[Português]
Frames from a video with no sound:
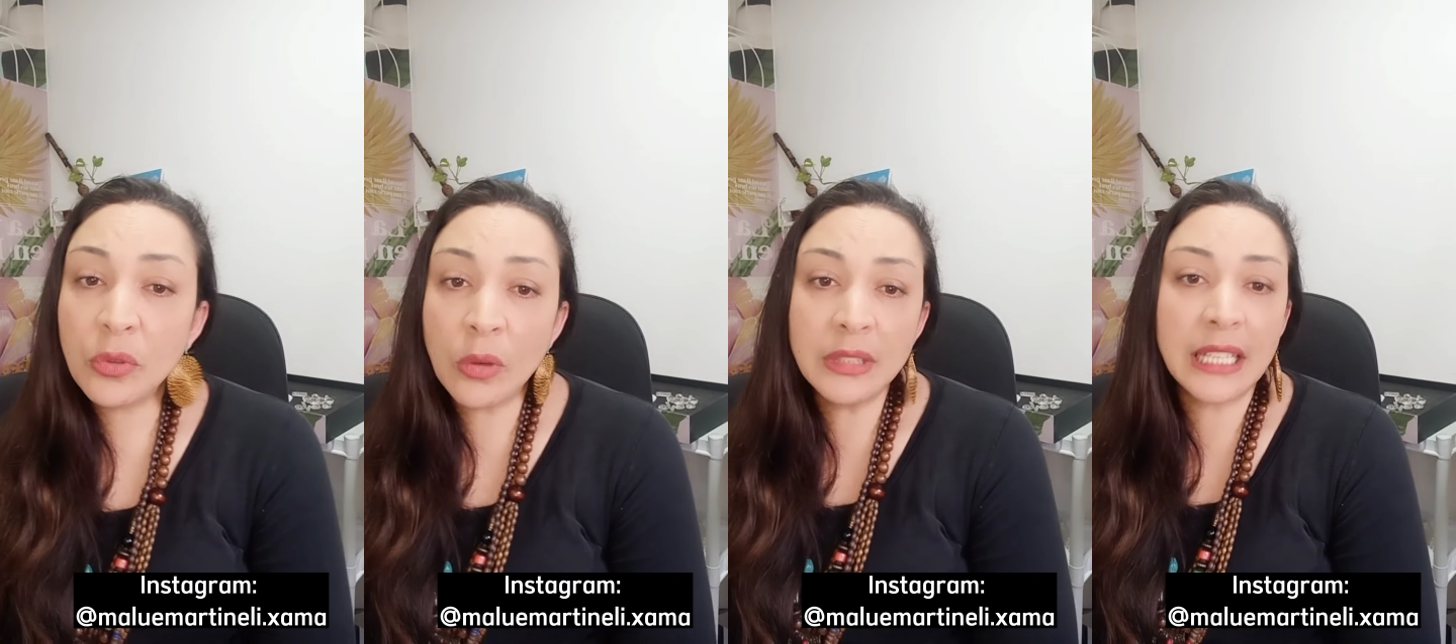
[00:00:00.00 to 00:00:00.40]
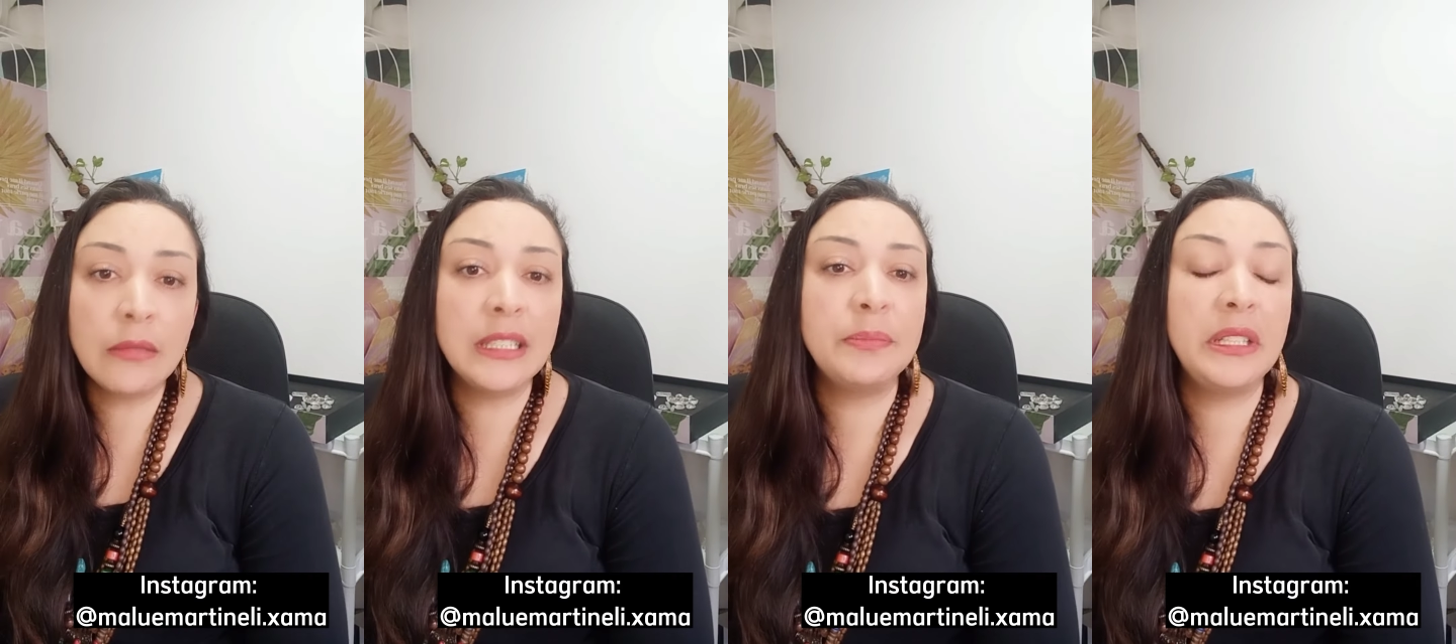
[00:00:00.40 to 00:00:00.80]
contato com
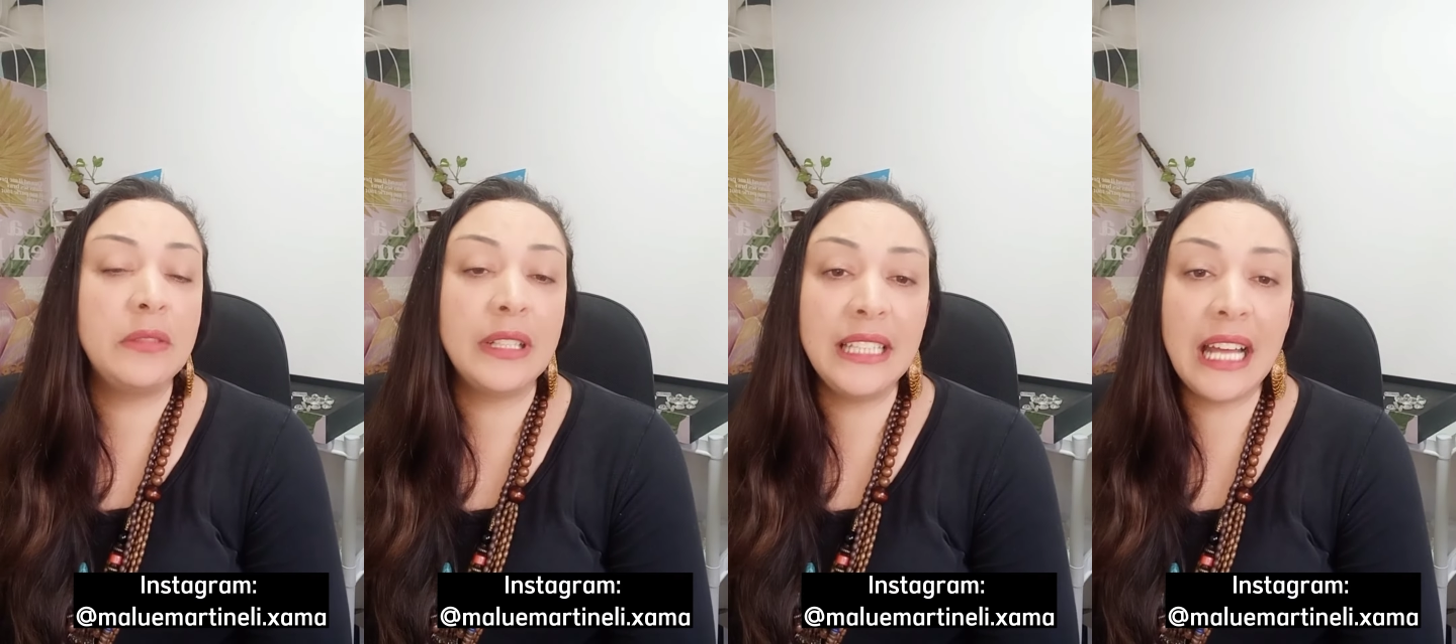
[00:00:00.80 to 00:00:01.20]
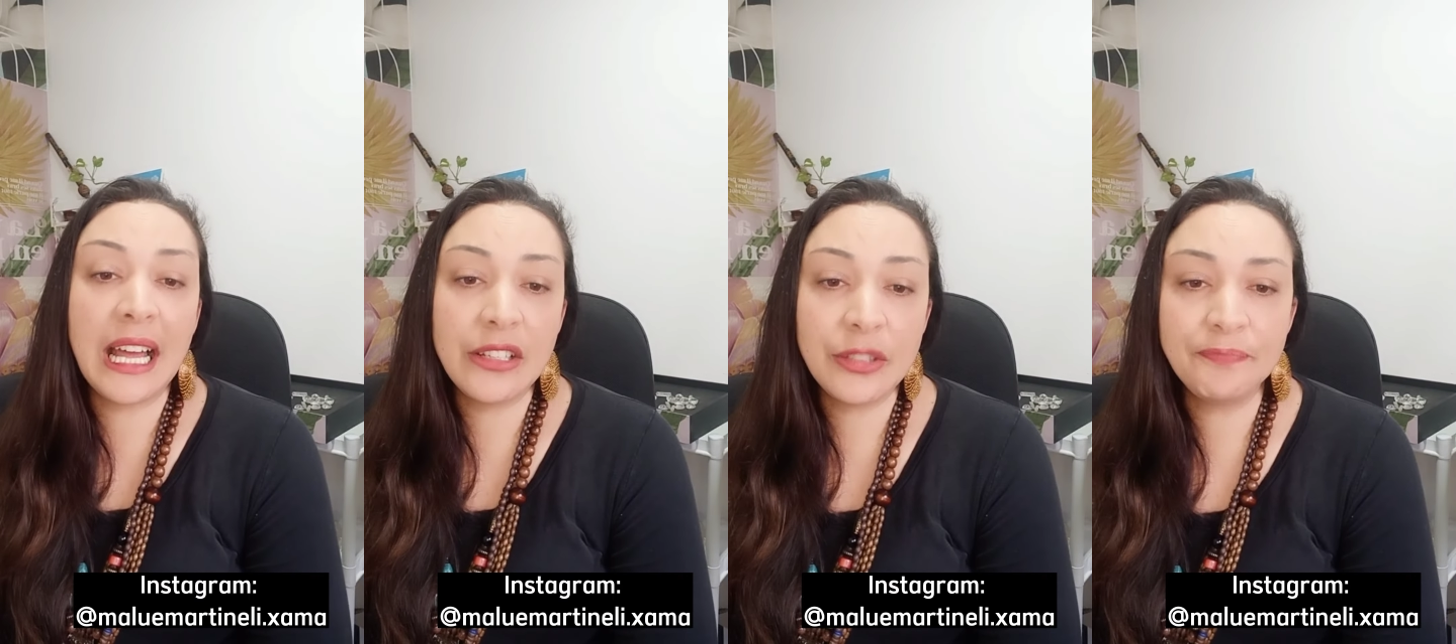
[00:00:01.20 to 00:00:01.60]
a
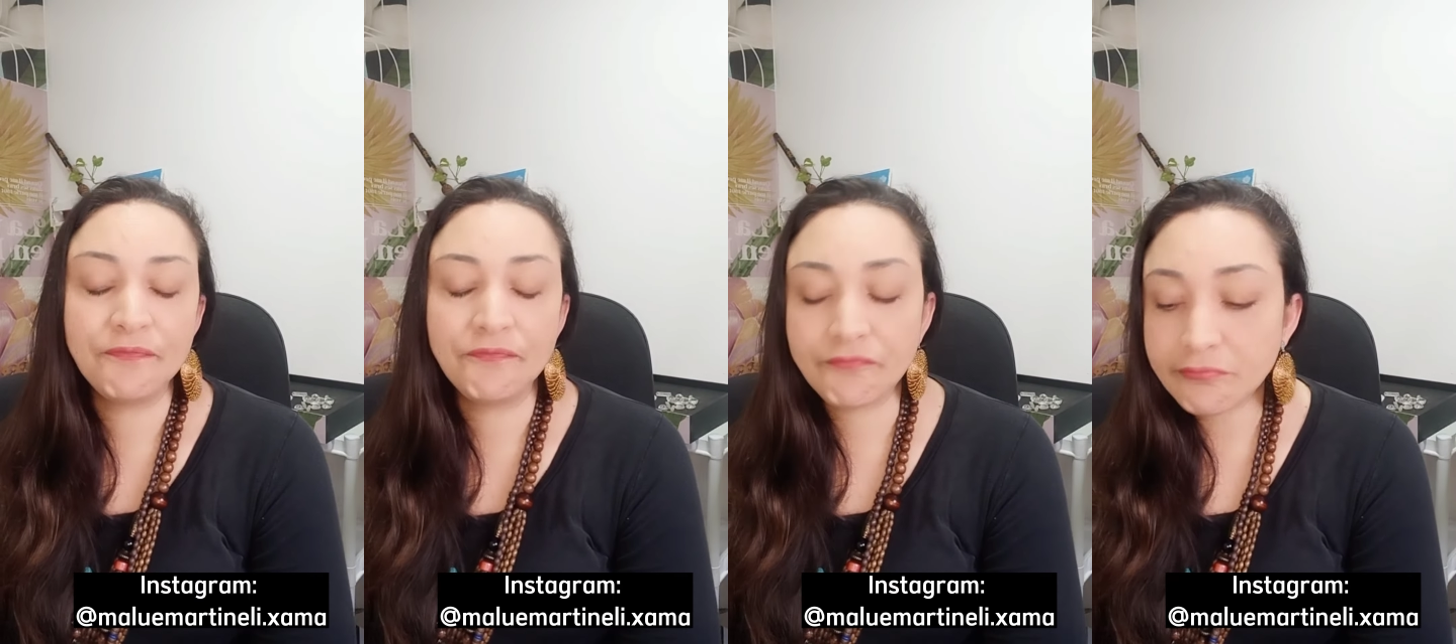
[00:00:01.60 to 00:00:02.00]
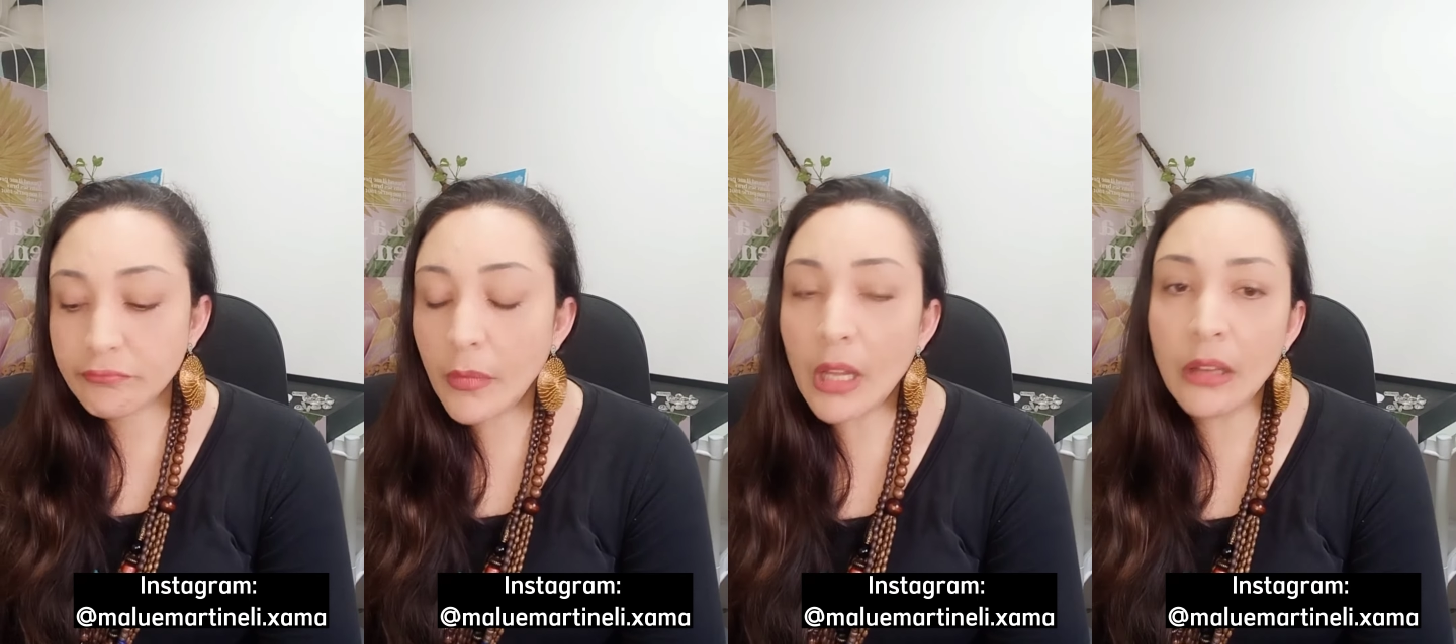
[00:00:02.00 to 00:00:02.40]
espiritualidade.
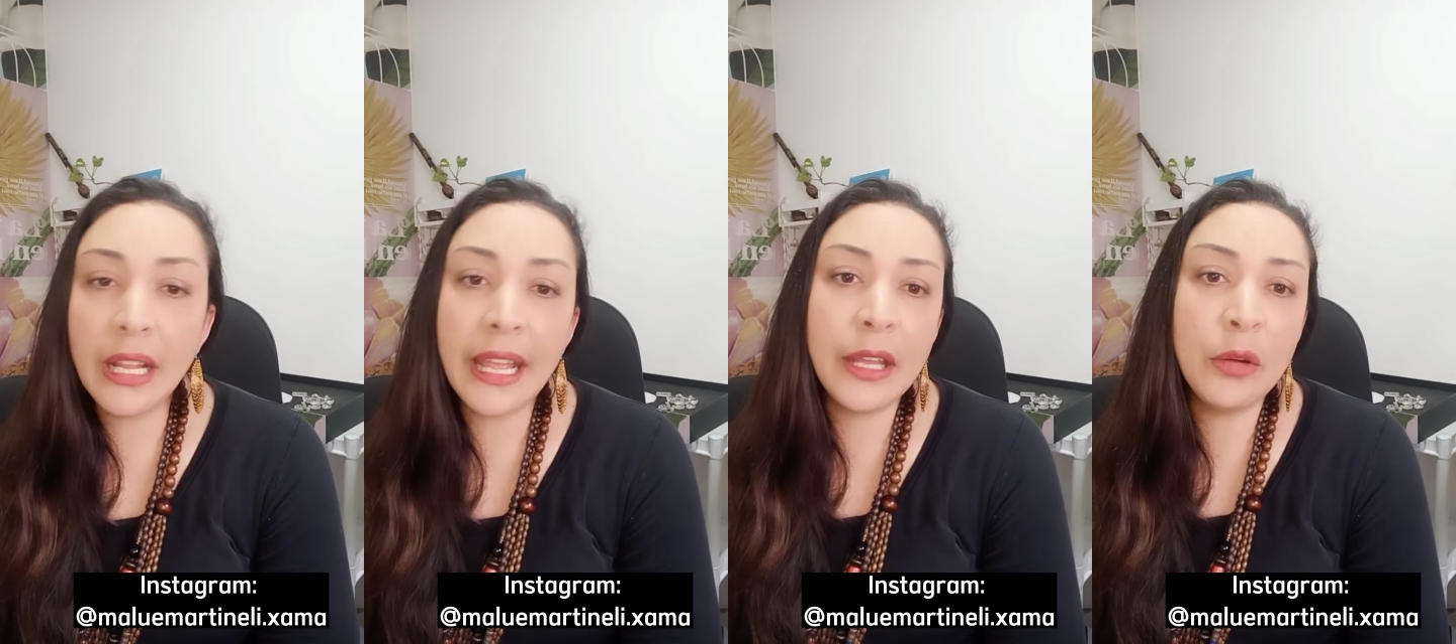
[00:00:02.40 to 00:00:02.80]
Né? Eu